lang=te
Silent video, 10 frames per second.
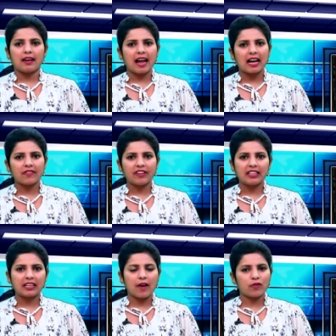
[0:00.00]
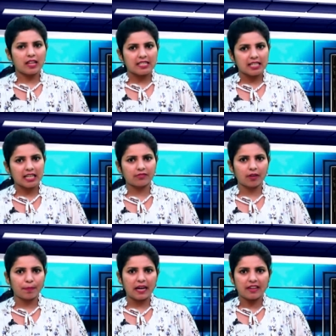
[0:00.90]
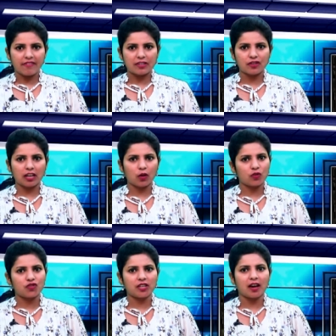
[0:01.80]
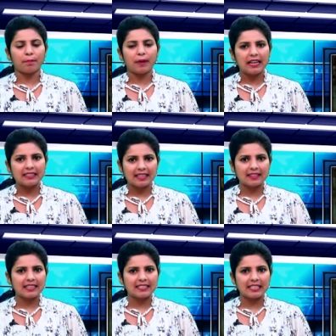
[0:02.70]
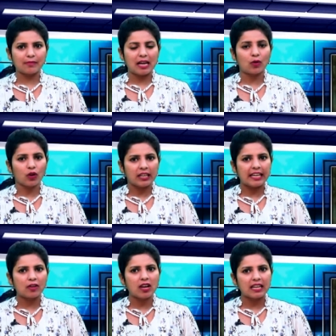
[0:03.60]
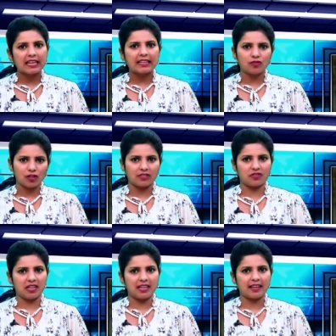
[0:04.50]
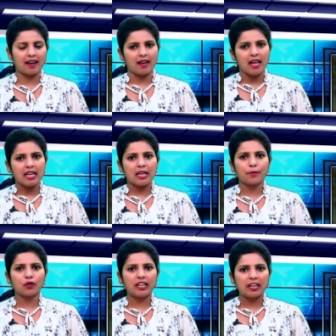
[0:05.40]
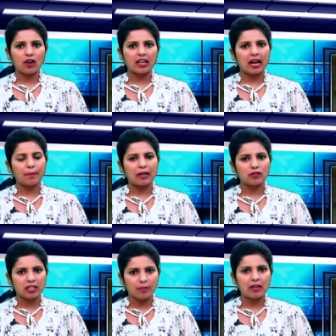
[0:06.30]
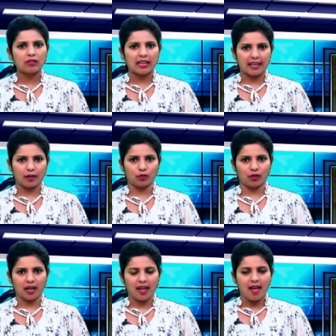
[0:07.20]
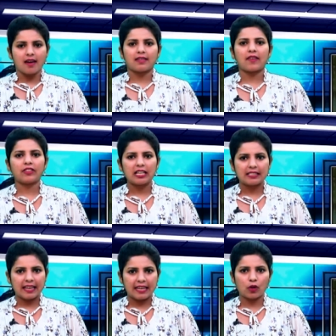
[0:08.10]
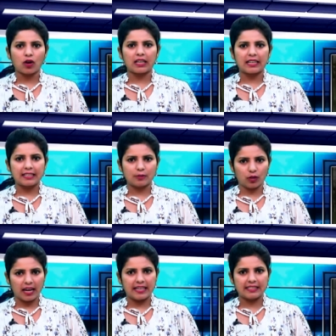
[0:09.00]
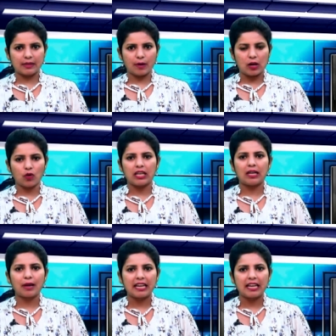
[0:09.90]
రాఘవేంద్రరావు దర్శకత్వ పర్యవేక్షణలో వచ్చిన పెళ్లి సందడి సినిమాలో హీరోయిన్ గా నటించిన శ్రీలీల ఇప్పుడు హీరోయిన్ గా పలు సినిమాలు తెరకెక్కుతున్నాయి రవితేజ హీరోగా నటిస్తున్న ఈ సినిమాలో ఈమె